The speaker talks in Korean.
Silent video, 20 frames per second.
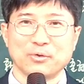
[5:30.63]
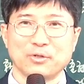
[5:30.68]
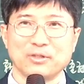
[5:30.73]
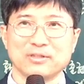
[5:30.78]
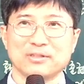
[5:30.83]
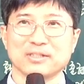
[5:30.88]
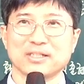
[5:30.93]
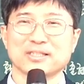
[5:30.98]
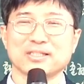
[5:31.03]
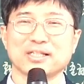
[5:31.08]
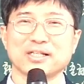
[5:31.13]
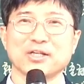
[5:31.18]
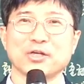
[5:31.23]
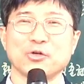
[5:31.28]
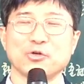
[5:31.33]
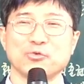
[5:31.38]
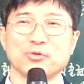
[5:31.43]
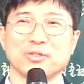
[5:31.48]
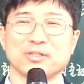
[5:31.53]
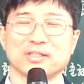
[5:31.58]
어떻게 세계
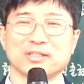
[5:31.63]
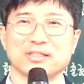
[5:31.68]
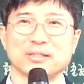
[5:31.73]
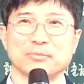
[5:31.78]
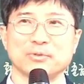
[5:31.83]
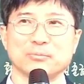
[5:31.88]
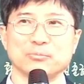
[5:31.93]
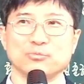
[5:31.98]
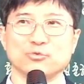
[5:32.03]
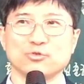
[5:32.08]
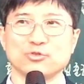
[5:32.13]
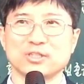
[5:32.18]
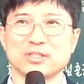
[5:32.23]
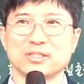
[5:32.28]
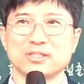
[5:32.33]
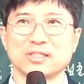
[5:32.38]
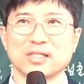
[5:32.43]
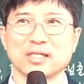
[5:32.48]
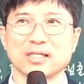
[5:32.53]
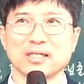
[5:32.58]
2위가 되냐면 무기
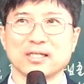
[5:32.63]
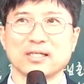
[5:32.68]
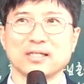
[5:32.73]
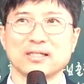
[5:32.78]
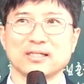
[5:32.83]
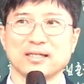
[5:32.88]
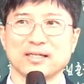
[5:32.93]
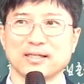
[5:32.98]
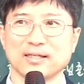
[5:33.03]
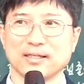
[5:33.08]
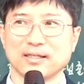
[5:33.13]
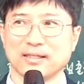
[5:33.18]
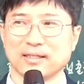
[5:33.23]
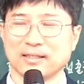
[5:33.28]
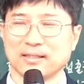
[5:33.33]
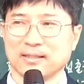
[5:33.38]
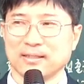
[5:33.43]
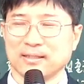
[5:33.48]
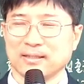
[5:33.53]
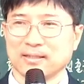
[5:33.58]
체계의
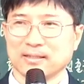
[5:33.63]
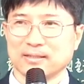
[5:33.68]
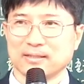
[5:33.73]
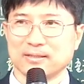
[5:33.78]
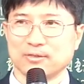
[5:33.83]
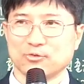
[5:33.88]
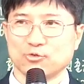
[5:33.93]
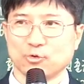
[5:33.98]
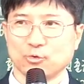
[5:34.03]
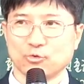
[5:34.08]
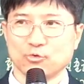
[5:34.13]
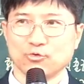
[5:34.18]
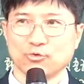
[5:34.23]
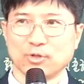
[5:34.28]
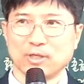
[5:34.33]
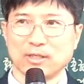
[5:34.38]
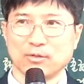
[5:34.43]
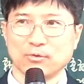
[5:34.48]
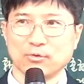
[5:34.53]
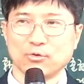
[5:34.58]
그
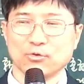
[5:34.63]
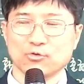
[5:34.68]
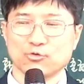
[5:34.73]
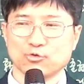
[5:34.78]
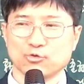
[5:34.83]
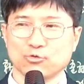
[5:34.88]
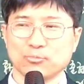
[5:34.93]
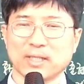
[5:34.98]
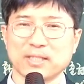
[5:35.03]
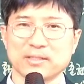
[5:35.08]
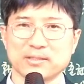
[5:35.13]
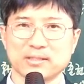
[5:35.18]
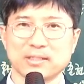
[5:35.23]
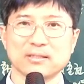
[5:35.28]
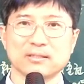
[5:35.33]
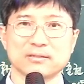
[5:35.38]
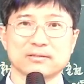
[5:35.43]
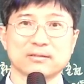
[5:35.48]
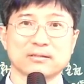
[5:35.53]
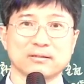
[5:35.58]
종류하고 수만
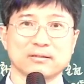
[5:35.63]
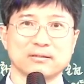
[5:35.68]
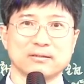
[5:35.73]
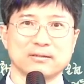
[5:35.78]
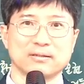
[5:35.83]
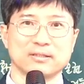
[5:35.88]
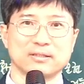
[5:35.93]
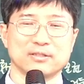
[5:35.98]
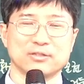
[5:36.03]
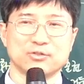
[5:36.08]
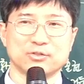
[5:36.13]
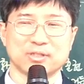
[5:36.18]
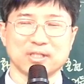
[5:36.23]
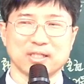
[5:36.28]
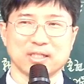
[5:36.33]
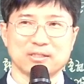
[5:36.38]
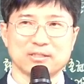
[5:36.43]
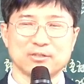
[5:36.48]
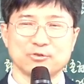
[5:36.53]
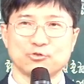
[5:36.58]
세어서
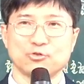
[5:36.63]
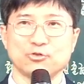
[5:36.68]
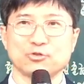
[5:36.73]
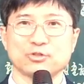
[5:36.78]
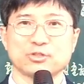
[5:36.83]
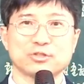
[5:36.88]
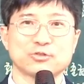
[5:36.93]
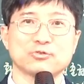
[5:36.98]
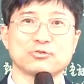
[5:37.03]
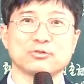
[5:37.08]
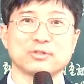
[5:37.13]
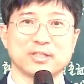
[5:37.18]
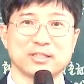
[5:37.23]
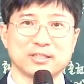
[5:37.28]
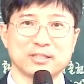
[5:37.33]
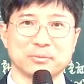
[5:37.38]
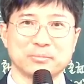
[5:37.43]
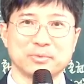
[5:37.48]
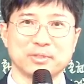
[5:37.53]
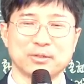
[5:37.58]
세계 전투력 지수를
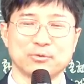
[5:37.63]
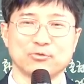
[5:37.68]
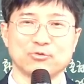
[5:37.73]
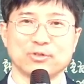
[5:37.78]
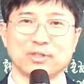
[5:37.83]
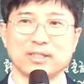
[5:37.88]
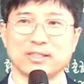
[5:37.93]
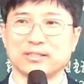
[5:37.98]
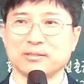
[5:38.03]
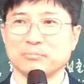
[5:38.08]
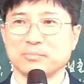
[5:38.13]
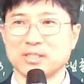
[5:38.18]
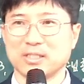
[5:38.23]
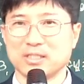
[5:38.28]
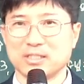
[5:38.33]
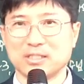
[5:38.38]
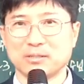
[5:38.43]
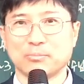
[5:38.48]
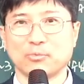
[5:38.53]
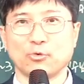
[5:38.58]
내는 겁니다. 우크라이나는
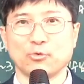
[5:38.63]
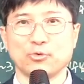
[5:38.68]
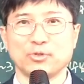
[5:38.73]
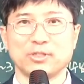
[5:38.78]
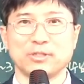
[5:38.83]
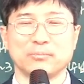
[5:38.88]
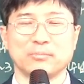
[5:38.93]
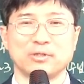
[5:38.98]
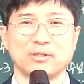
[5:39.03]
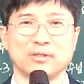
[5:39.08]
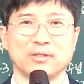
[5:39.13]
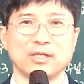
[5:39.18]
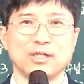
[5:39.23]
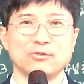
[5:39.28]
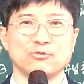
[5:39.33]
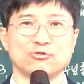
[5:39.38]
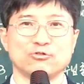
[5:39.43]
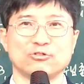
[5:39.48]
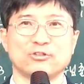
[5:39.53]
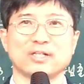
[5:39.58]
25위,
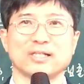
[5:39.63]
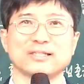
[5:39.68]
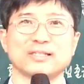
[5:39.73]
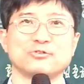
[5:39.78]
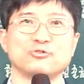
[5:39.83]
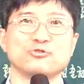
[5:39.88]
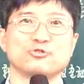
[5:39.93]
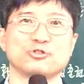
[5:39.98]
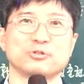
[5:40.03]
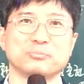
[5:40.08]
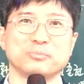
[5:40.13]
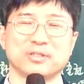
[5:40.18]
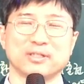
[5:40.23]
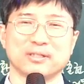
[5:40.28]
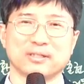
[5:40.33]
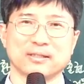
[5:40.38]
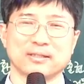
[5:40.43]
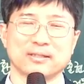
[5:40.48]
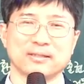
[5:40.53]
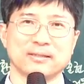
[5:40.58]
우리나라는 6위입니다.